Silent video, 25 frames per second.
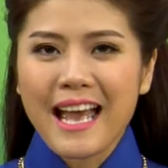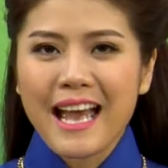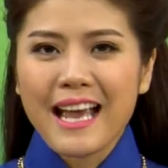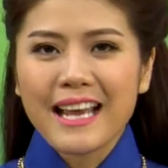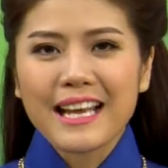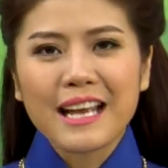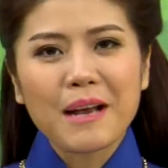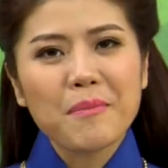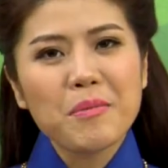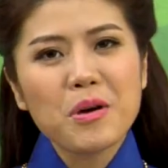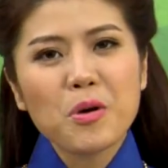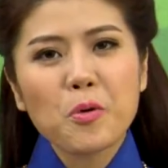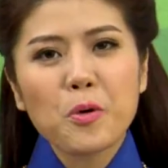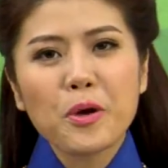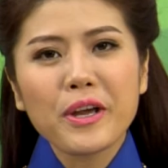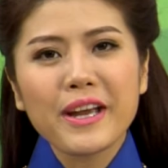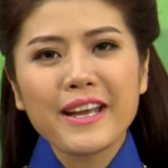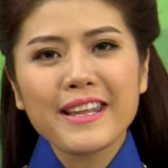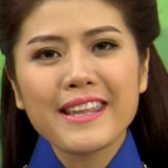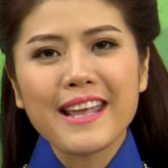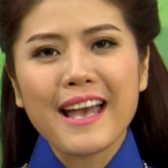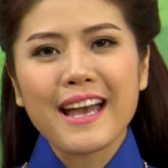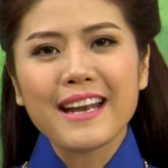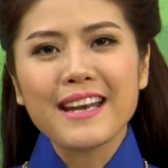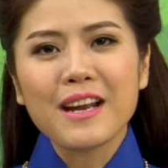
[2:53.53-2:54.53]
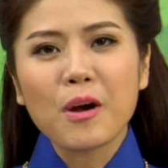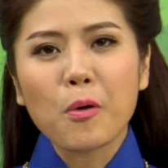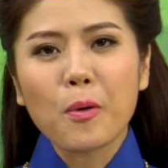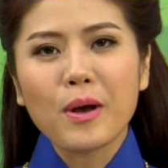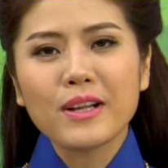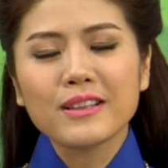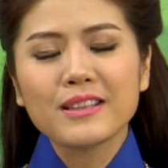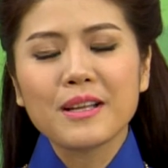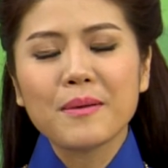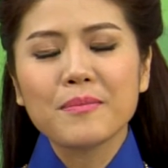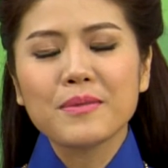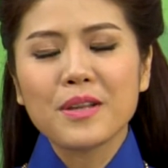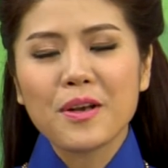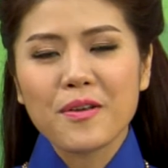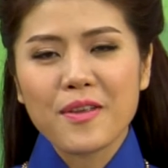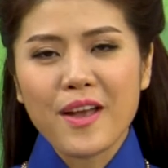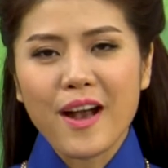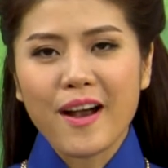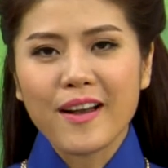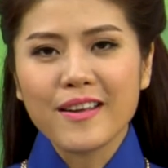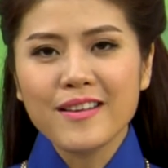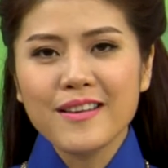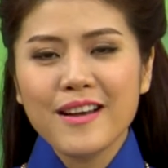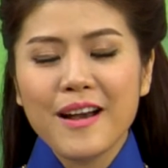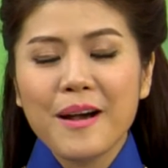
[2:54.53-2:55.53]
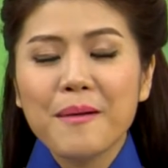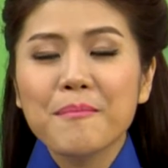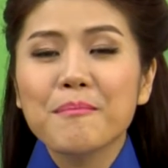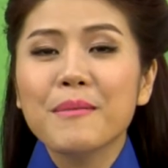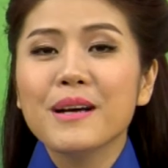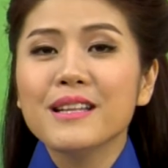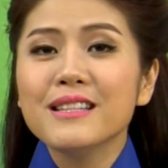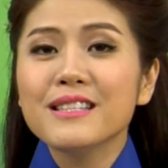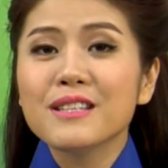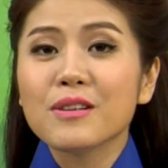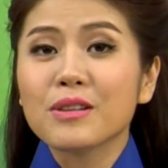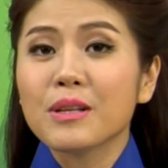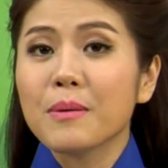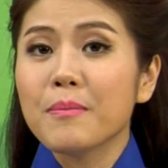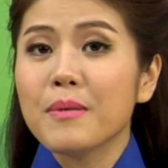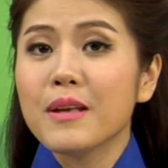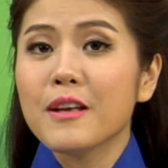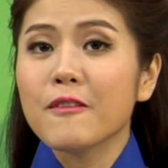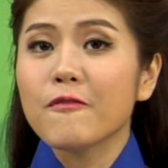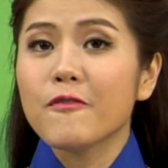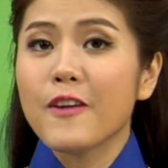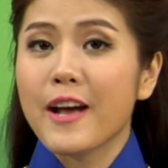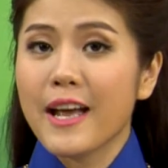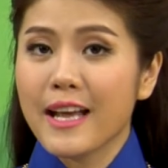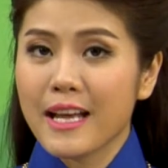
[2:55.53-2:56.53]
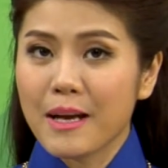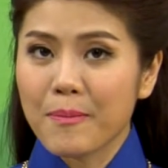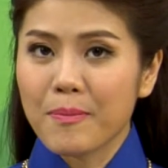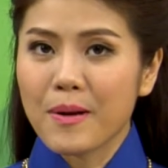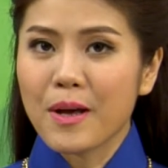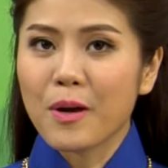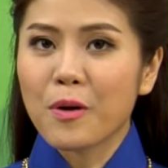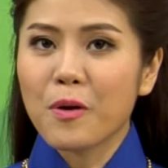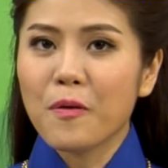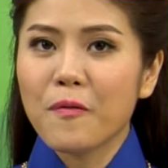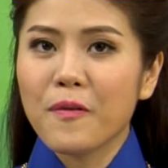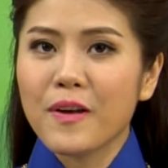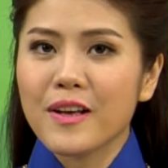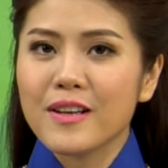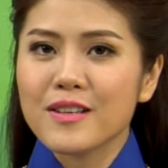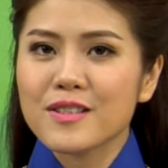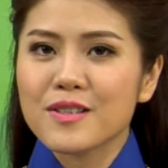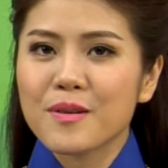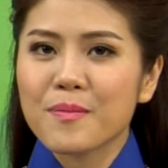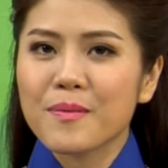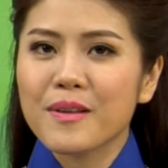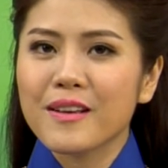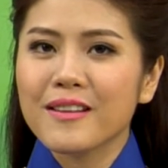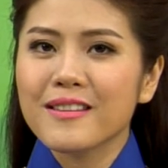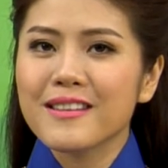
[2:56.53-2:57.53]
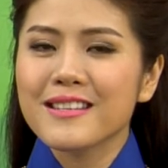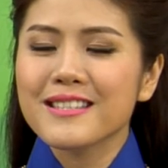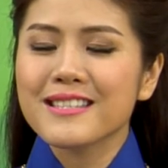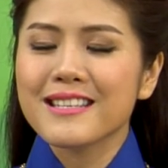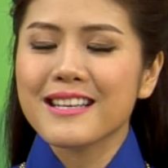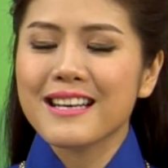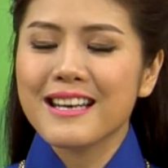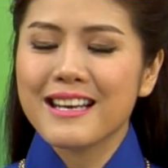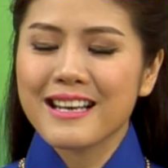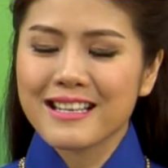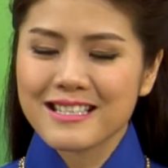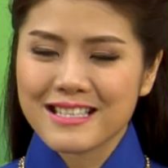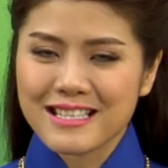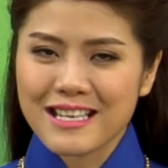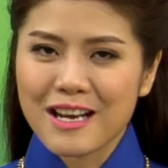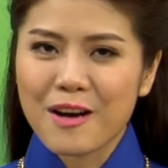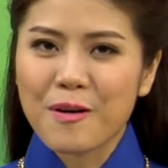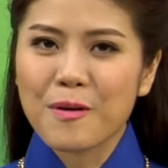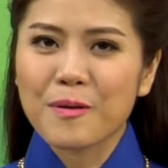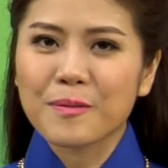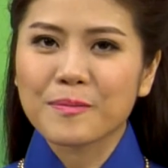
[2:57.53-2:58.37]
Cảm ơn quý khán giả đã quan tâm theo dõi. Mến chào tạm biệt và hẹn gặp lại quý vị trong những chương trình lần sau.